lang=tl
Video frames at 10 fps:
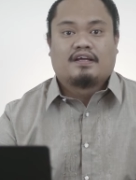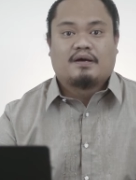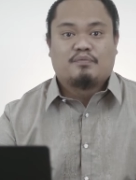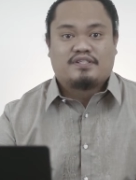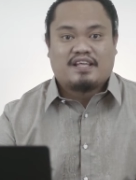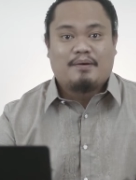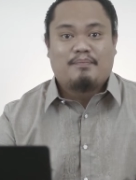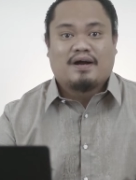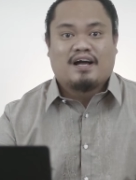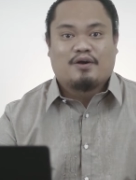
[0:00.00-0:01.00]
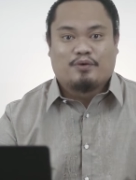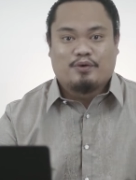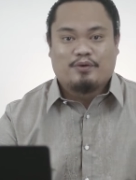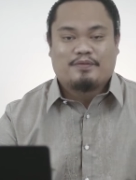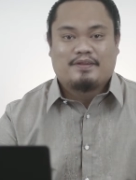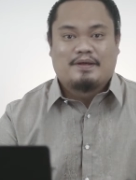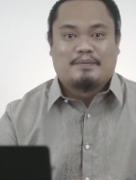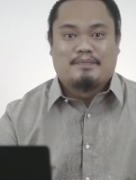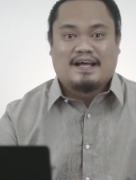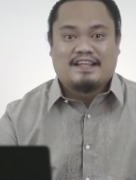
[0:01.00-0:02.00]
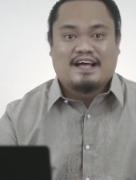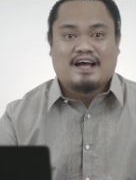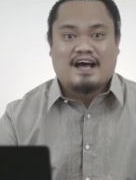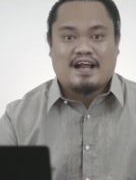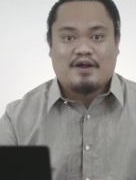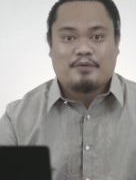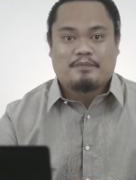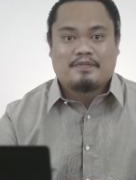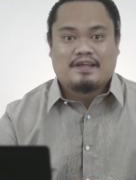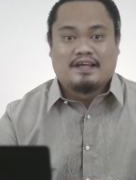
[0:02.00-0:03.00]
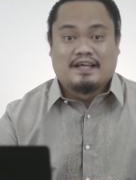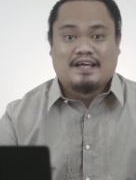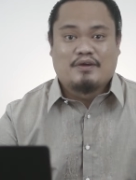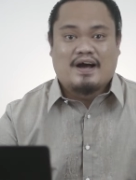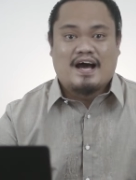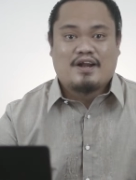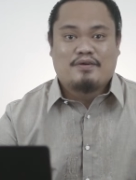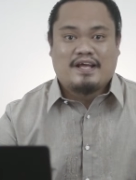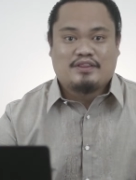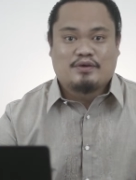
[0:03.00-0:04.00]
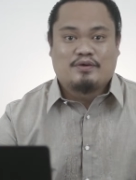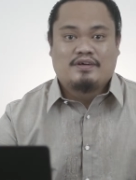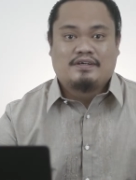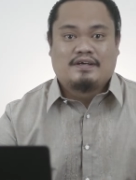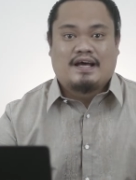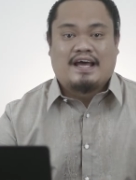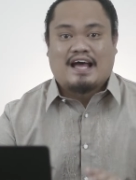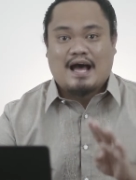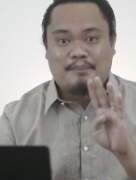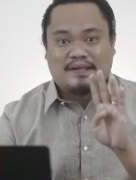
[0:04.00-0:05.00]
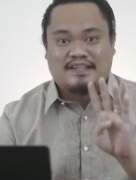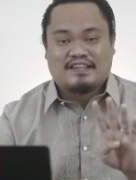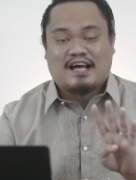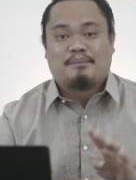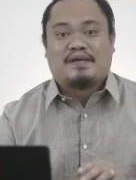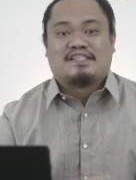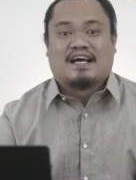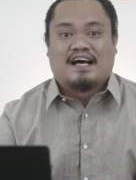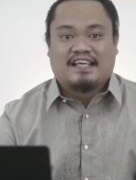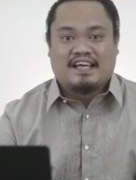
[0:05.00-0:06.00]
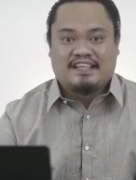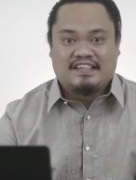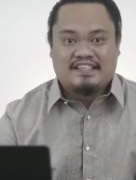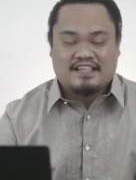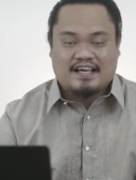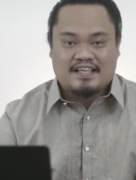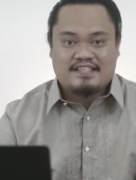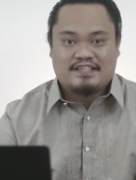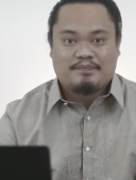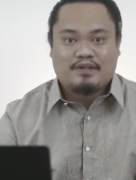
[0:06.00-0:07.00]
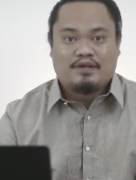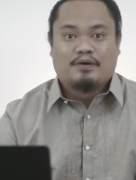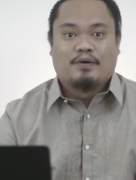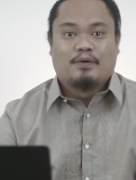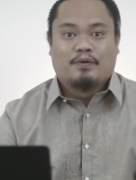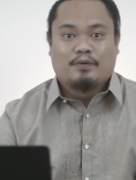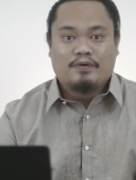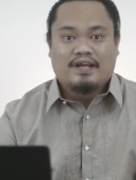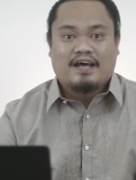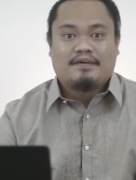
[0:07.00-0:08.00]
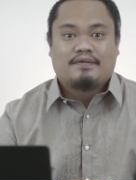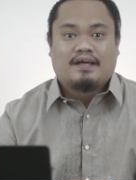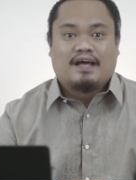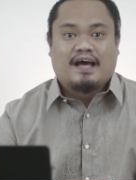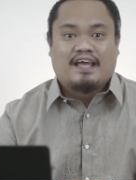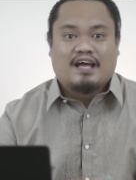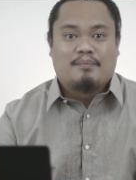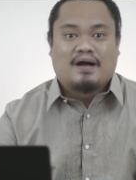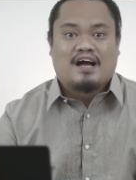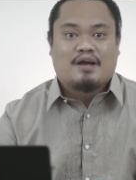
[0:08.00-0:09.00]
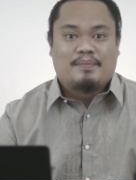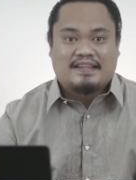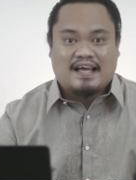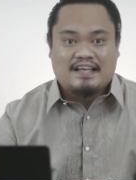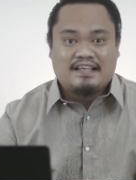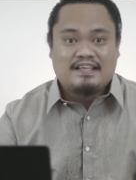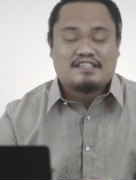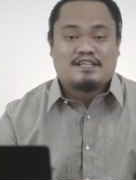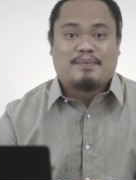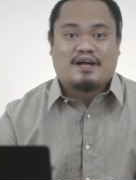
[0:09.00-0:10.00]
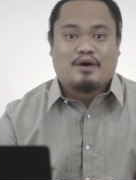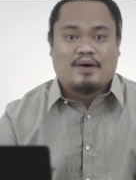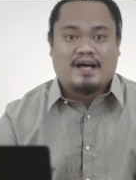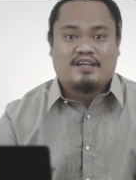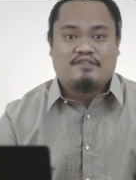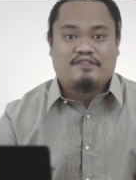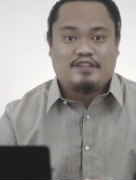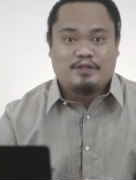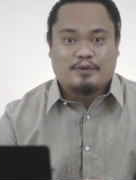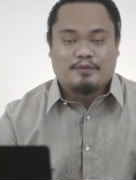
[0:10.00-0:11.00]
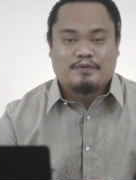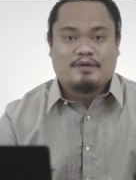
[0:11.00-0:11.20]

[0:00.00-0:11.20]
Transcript: Kamusta mga kaguro? Magandang araw. Ngayong araw na ito ay apat na topics ang ating i-discuss. Una ay ang mga kagamitan sa paggawa ng video.